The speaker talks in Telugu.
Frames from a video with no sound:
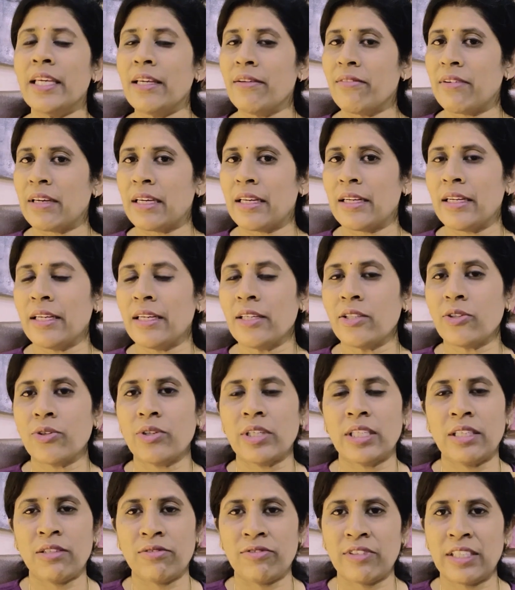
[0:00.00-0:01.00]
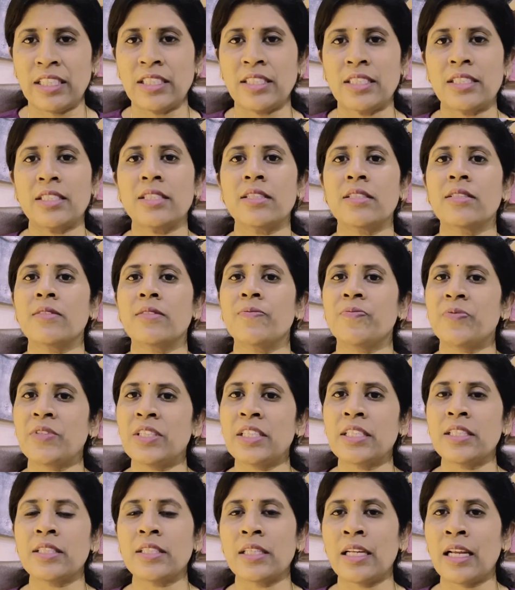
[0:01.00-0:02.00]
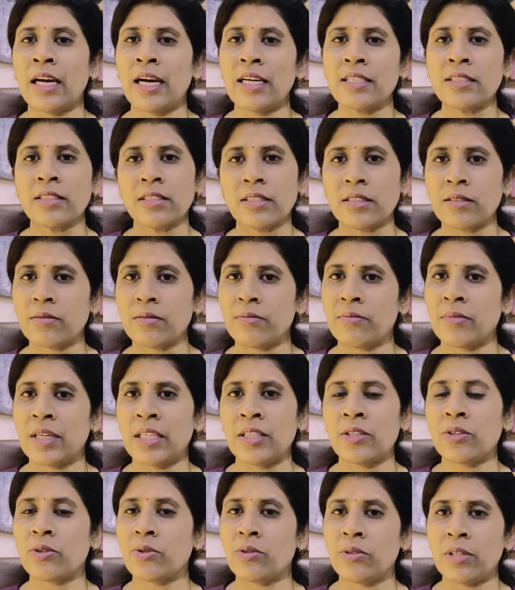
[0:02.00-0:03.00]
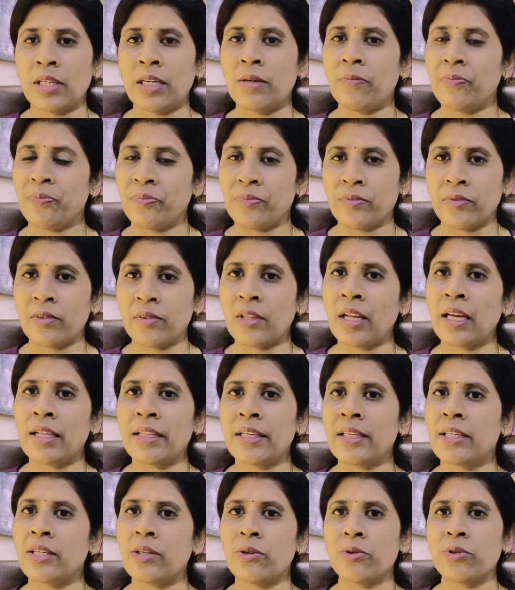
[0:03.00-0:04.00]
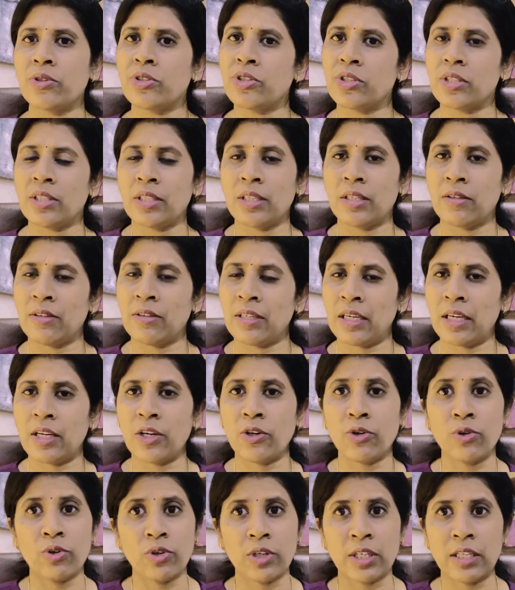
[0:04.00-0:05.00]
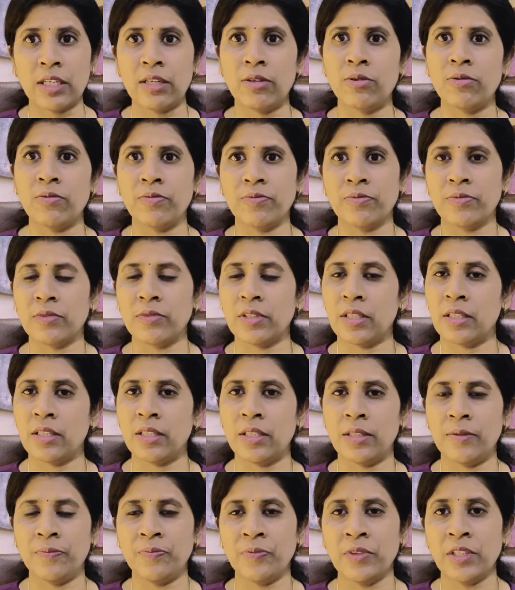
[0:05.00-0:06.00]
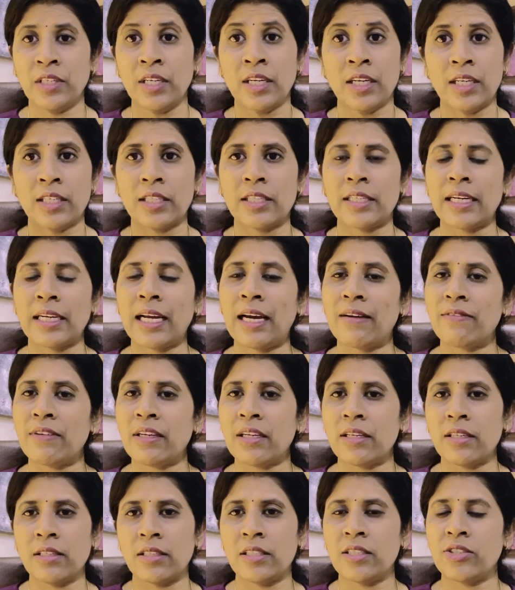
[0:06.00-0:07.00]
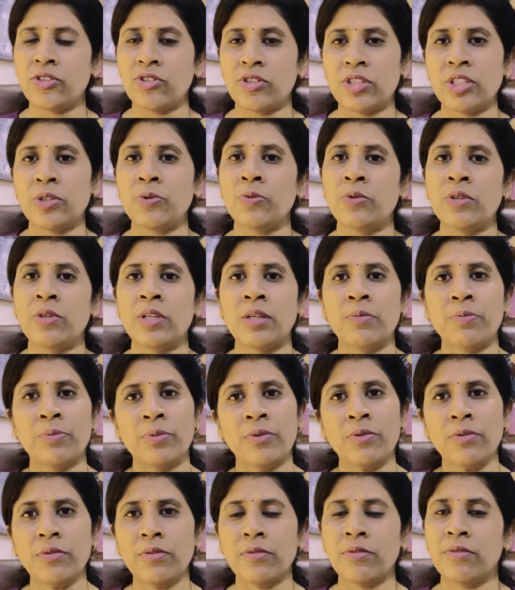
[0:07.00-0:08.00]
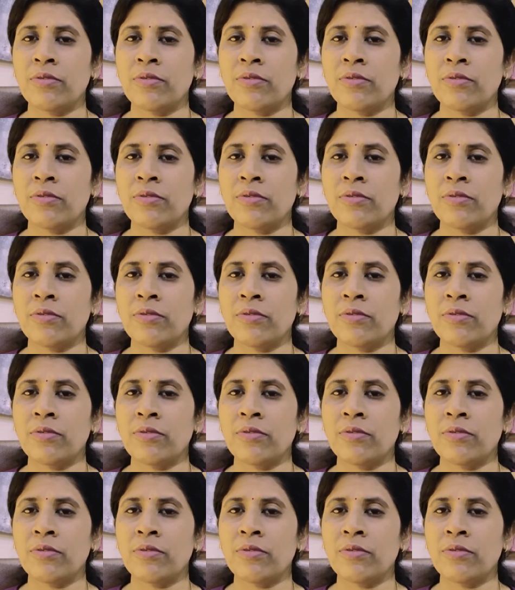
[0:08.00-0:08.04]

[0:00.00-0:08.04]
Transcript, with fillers: ఈ వేరియంట్తో ఇన్ఫెక్షన్స్ ఈజ్ లాస్ట్ మంత్ కూడా నా దగ్గరికి వచ్చిన వాళ్ళలో ఒకళ్ళు ట్రావెల్ హిస్టరీ ఉన్నప్పుడు